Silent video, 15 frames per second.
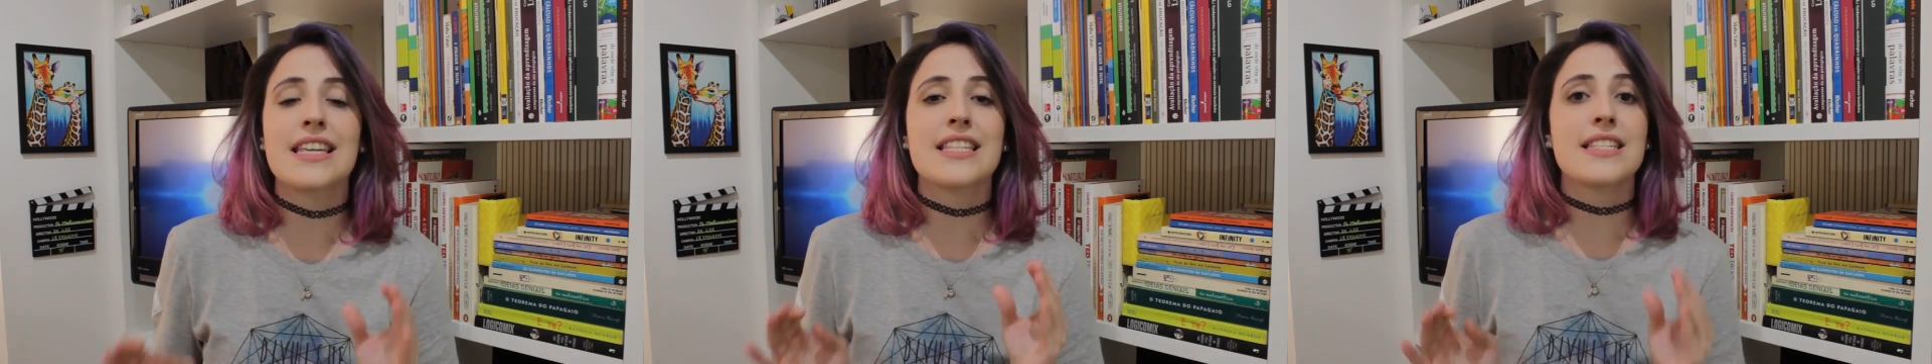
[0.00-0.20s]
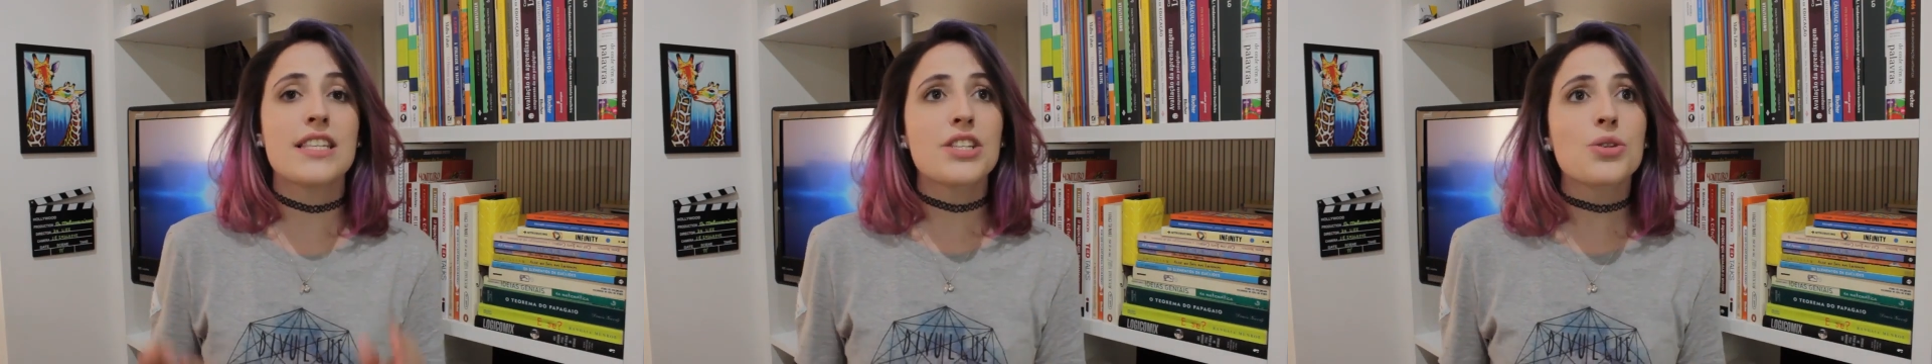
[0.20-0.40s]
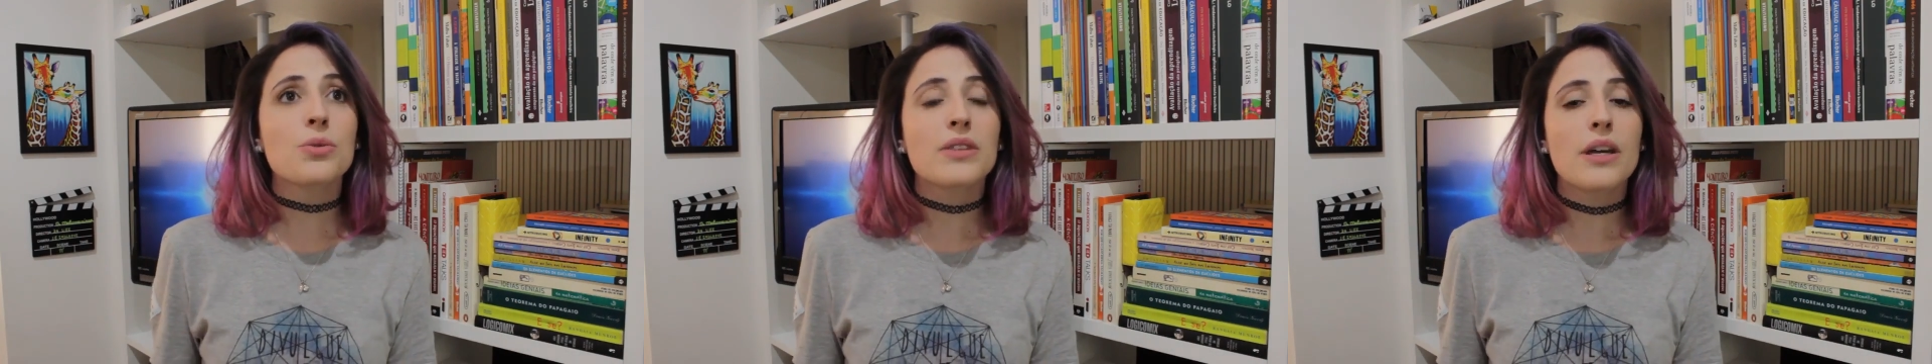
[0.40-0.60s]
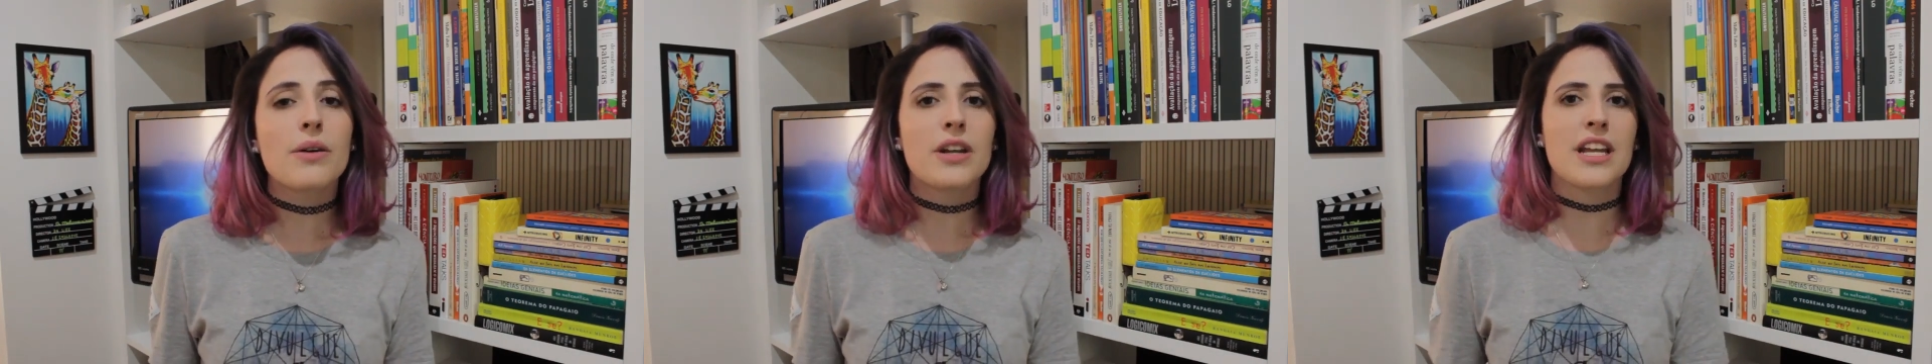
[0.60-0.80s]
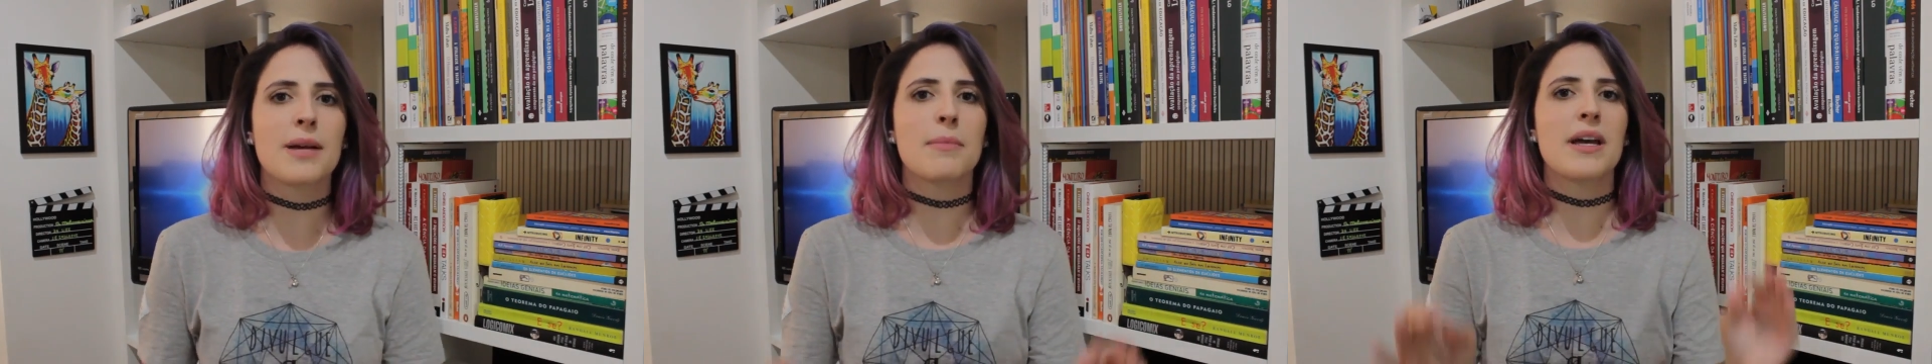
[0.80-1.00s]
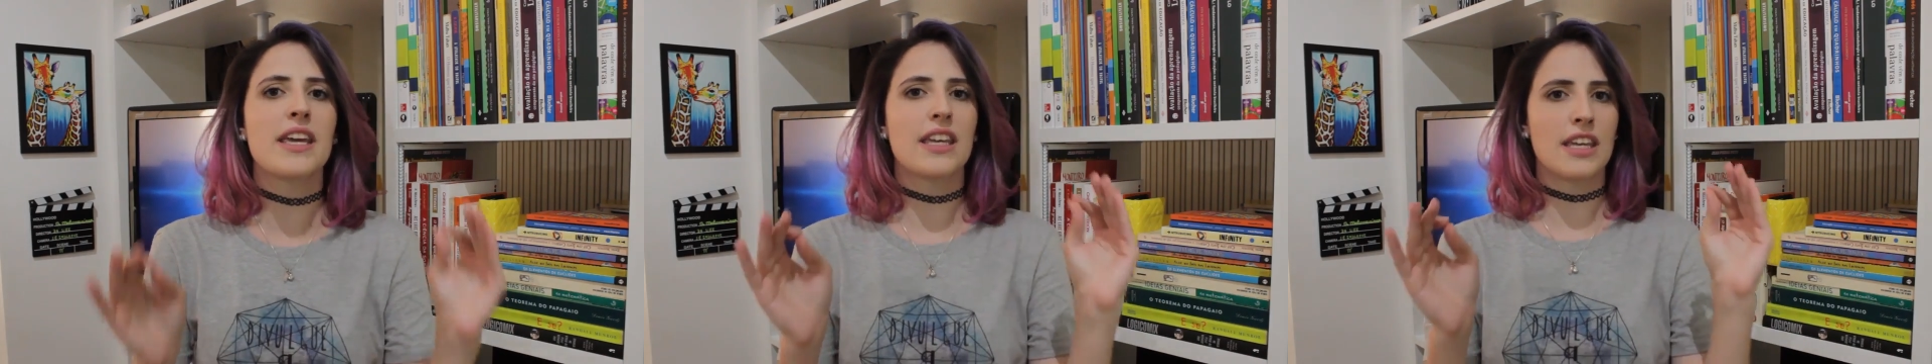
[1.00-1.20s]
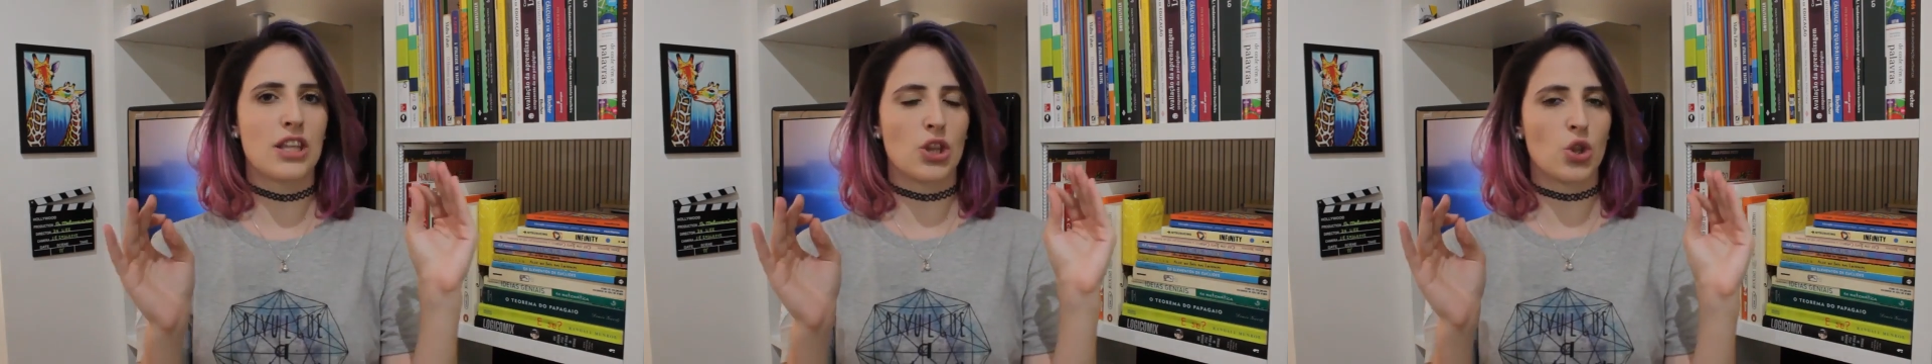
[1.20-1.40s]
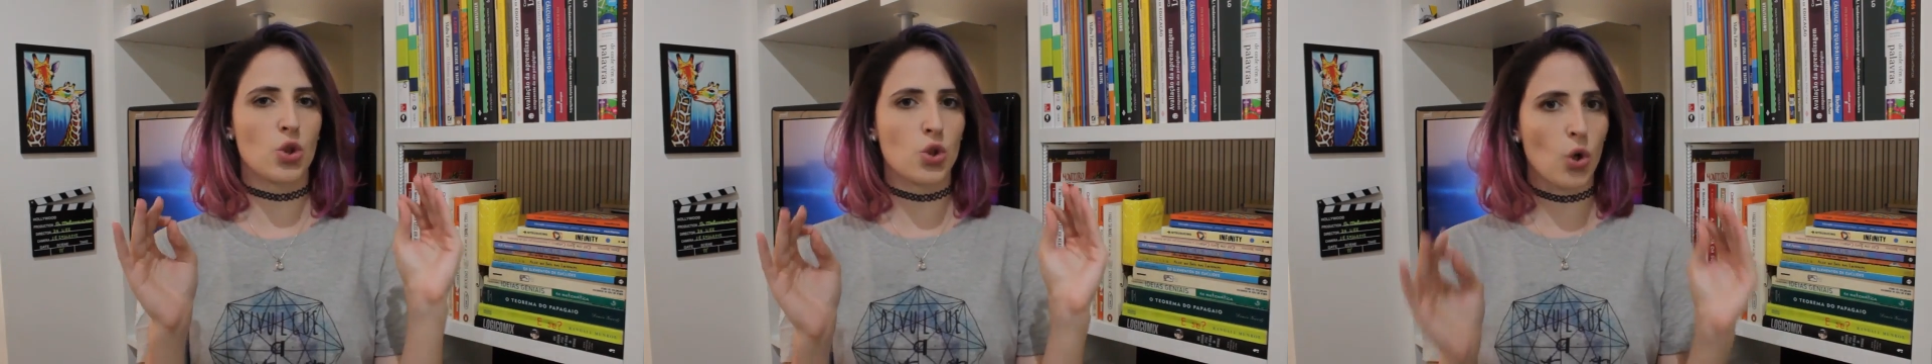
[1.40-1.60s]
que existe um teorema em
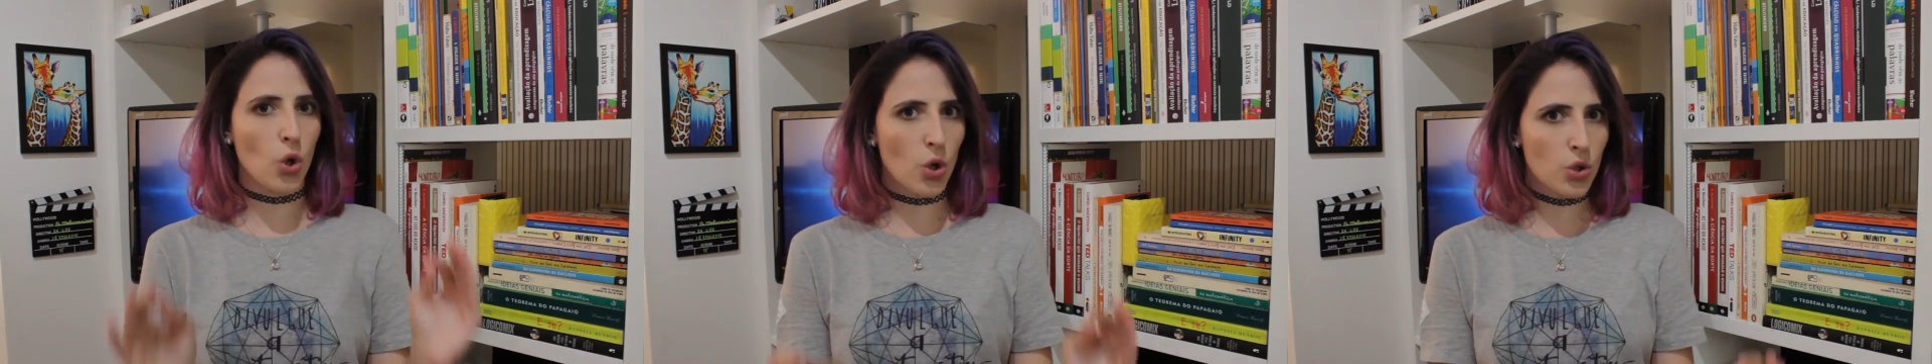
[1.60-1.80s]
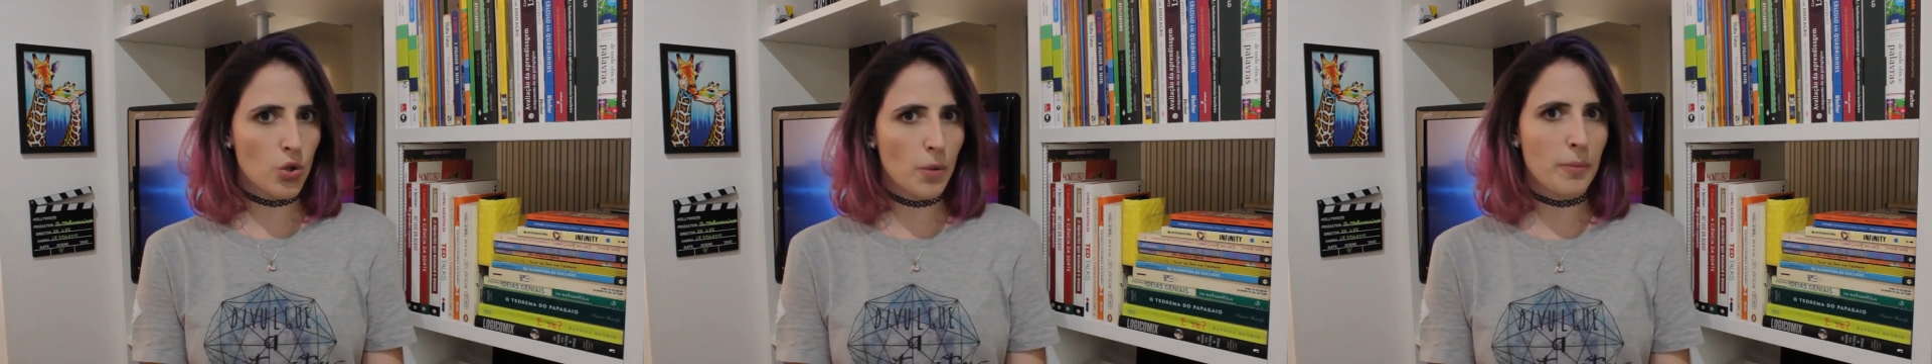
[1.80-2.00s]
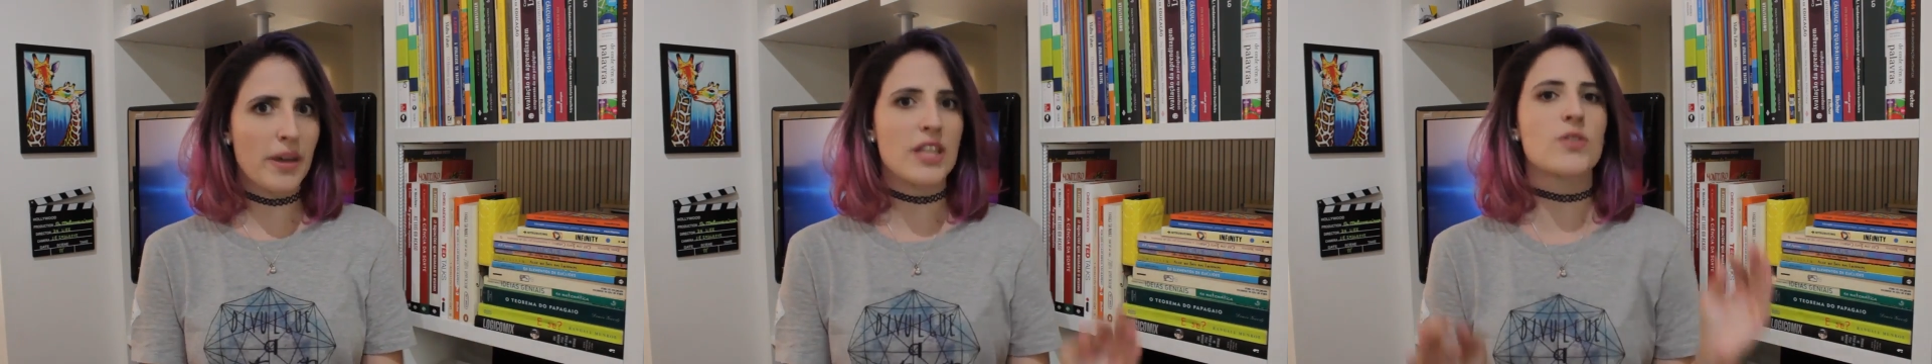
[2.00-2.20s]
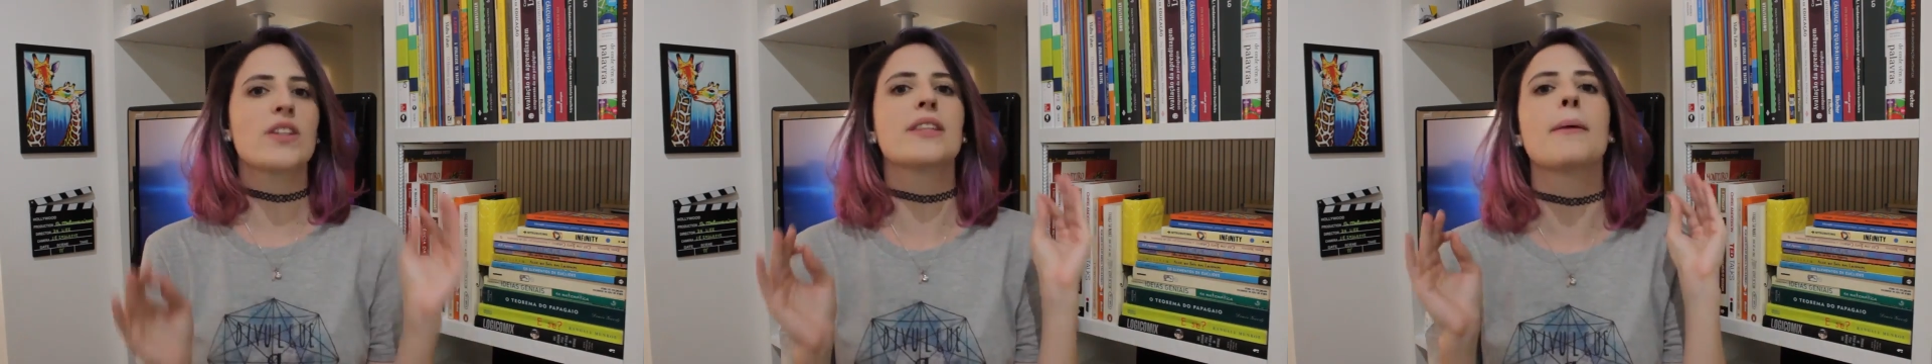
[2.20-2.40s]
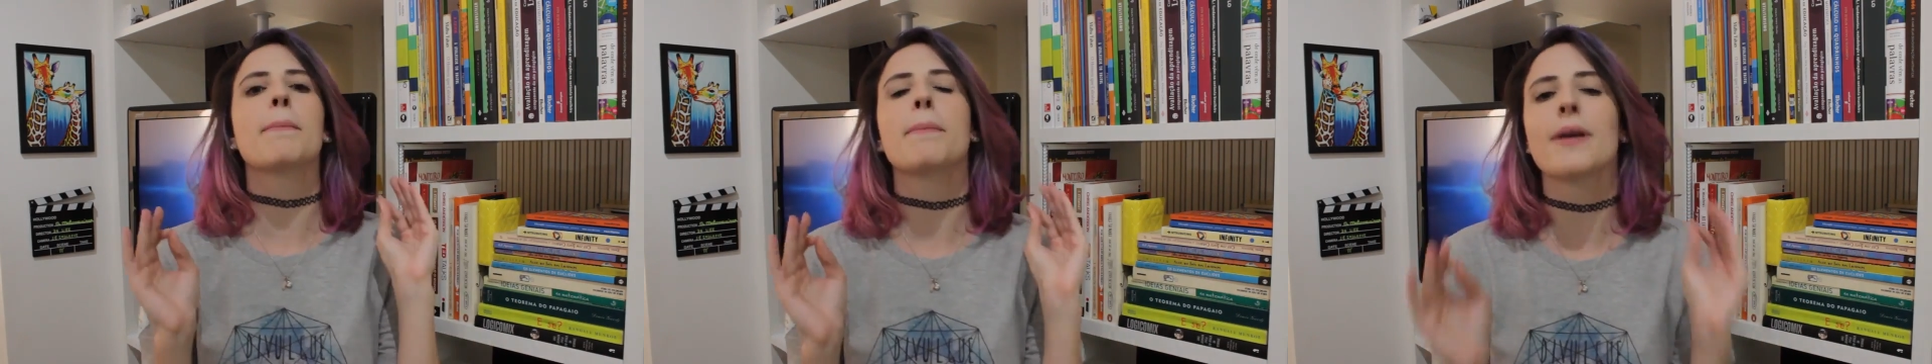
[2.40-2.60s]
que todo mês vai ter